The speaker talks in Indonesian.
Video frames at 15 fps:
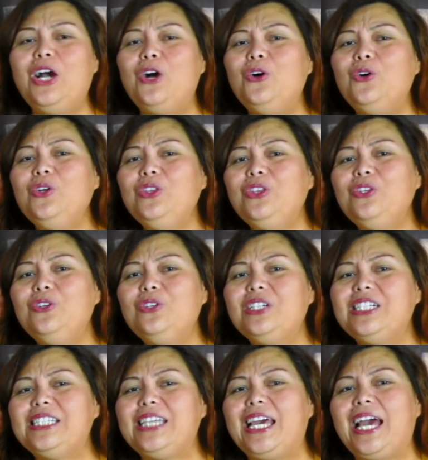
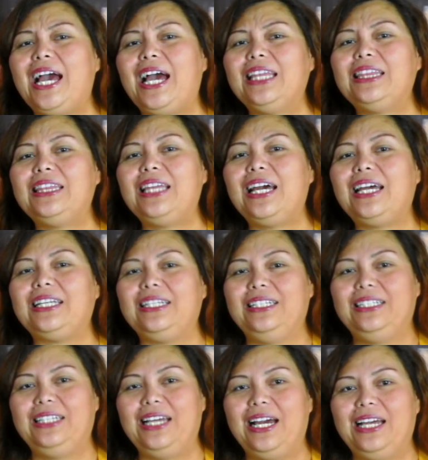untuk
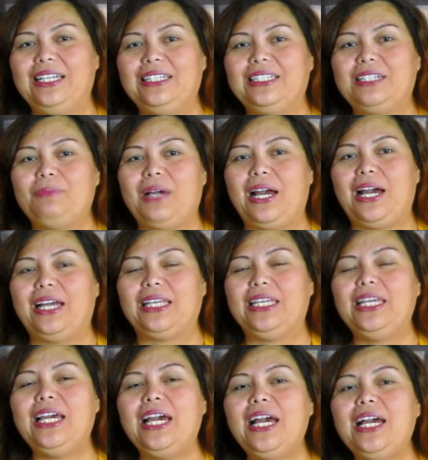kesehatan dan
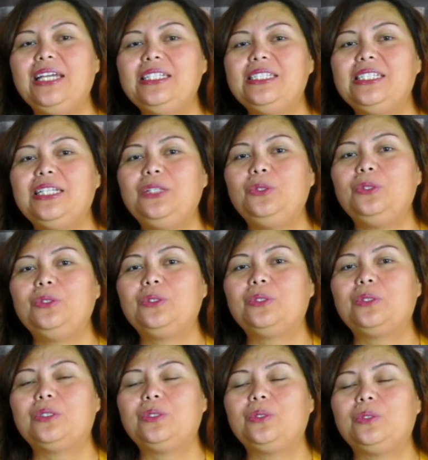kebahagiaan seluruh
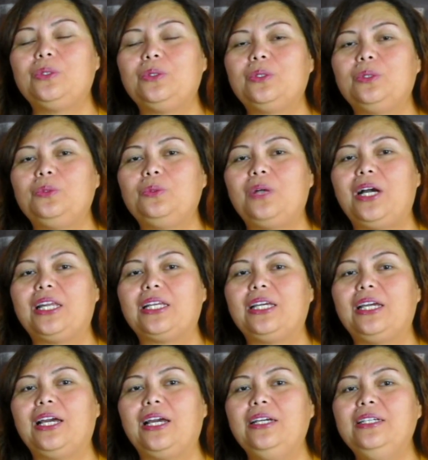
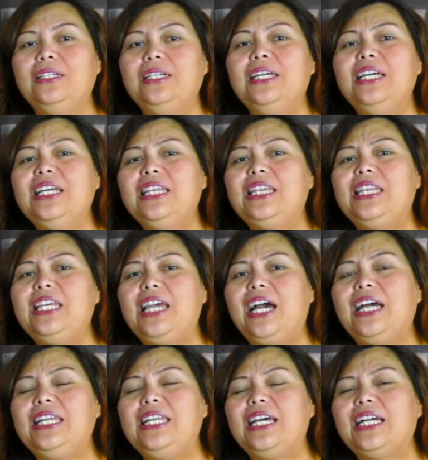keluarga,
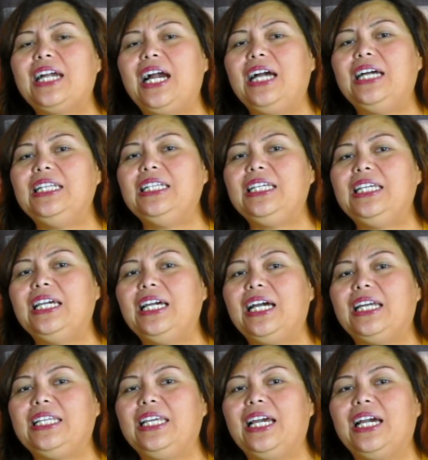tiada
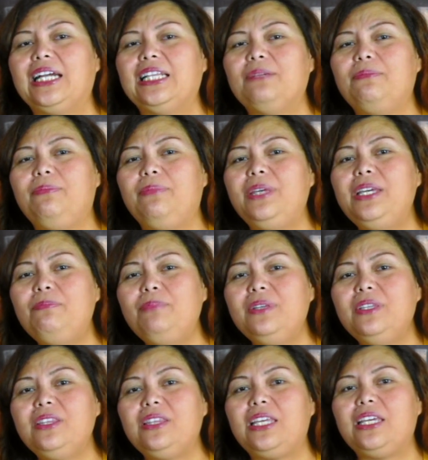keahlian yang lebih
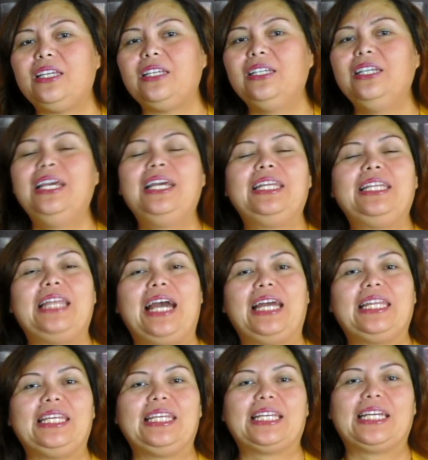penting
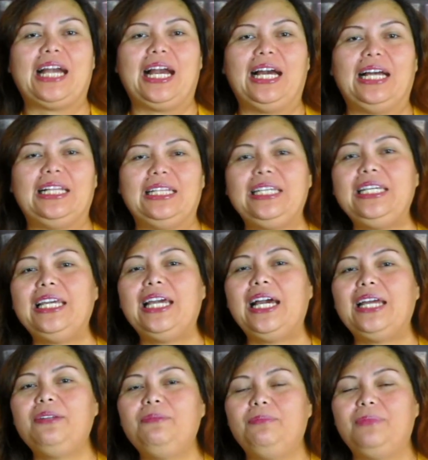dari
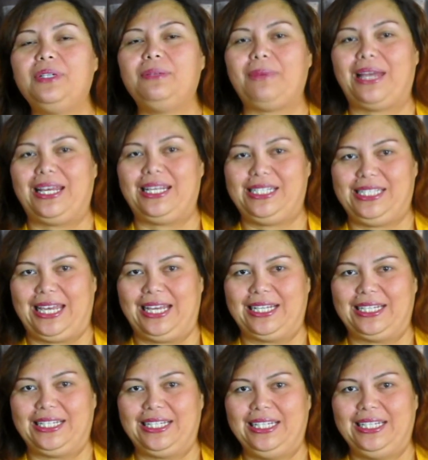keahlian memasak.